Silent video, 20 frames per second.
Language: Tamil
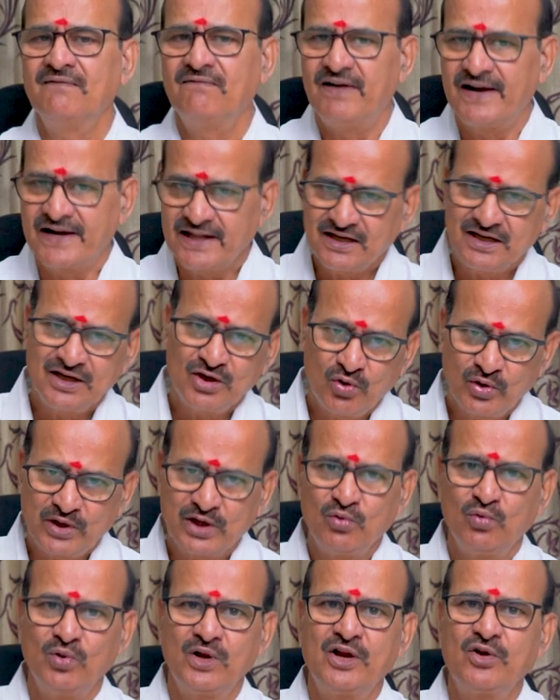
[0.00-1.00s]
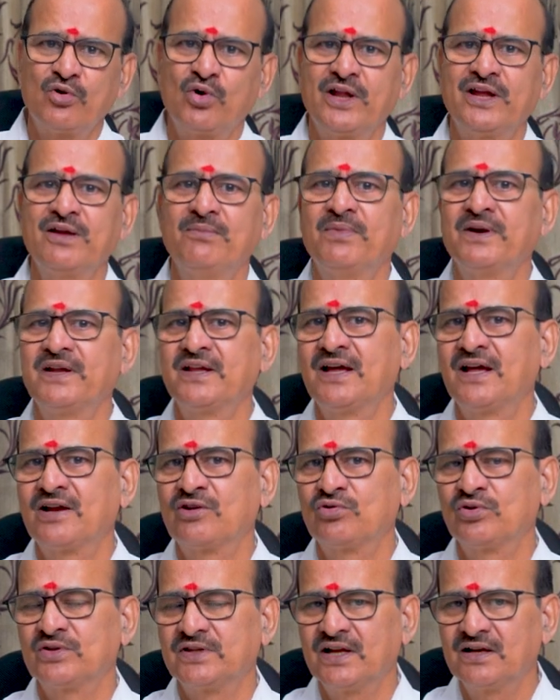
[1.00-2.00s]
வடக்கு நோக்கி உள்ளே நுழையும்படியாக
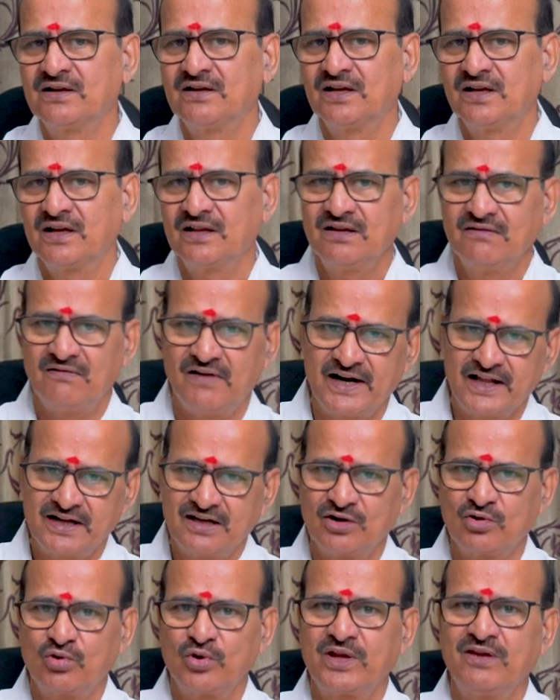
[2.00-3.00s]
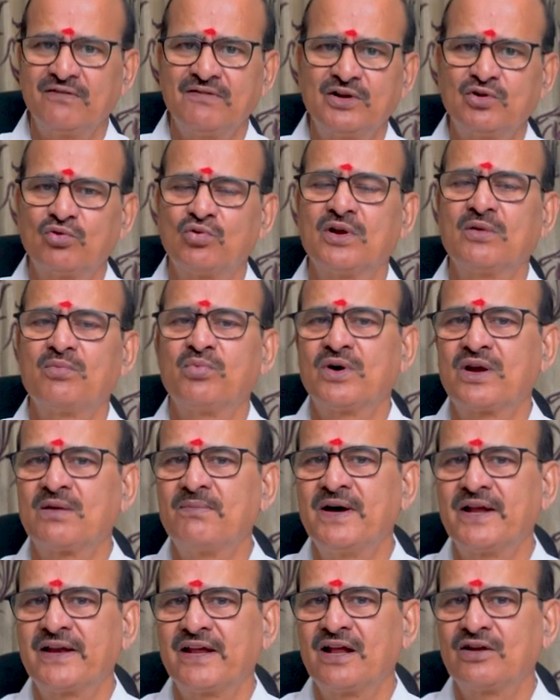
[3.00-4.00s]
இருக்கும் தெற்குலேருந்து வடக்கு நோக்கி வீட்டுக்குள்ளே போகிற
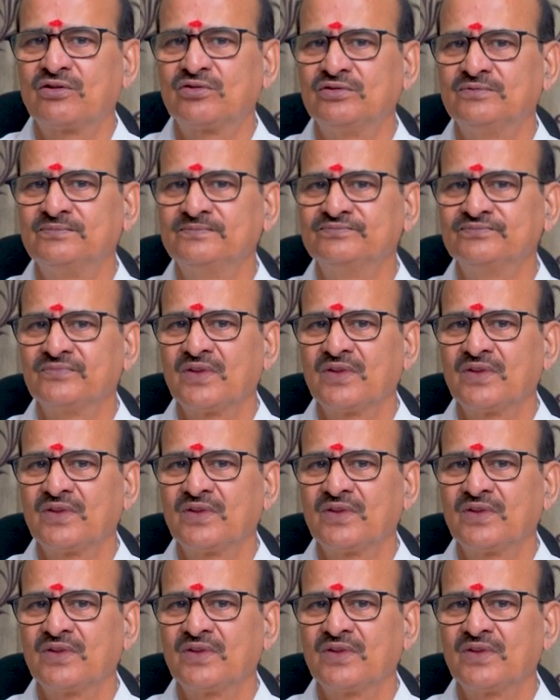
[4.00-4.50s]
மாதிரியாக இருக்கும்